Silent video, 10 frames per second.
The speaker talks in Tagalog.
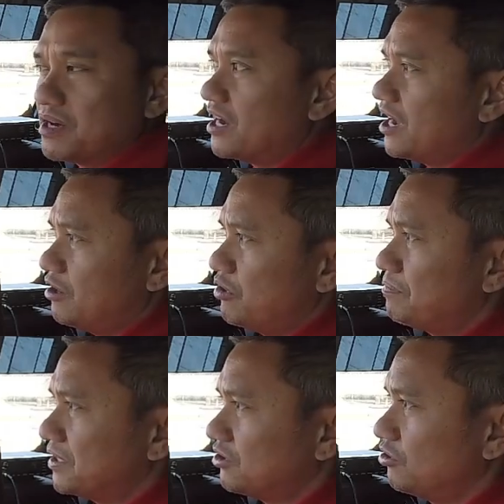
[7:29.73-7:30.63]
mga
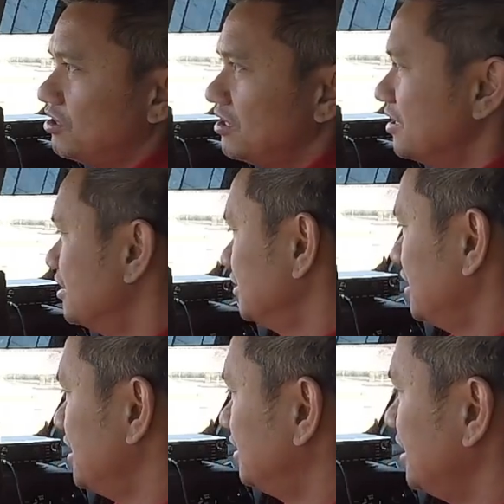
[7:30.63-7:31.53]
highway patrol,
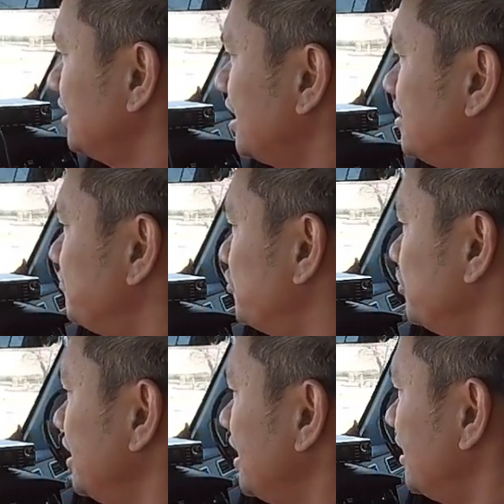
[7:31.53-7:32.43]
tinitingnan po
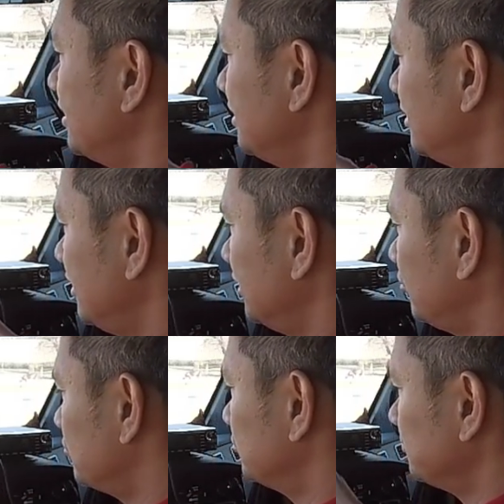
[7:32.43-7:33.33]
nila
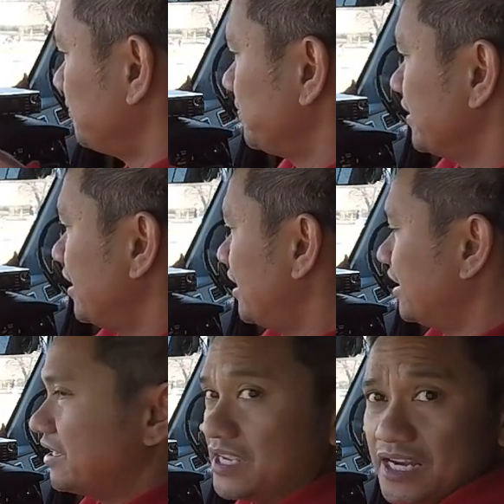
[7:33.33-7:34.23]
itong
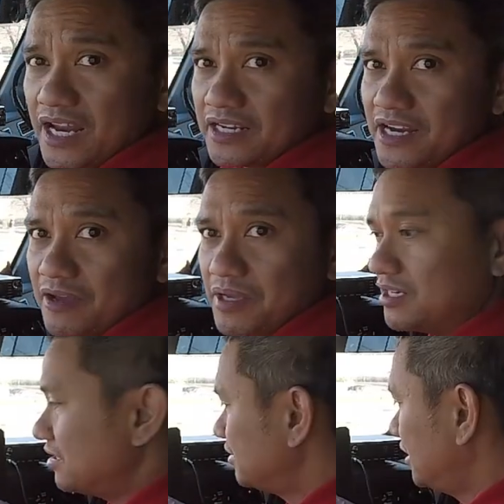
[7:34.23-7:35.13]
uh, ilag namin.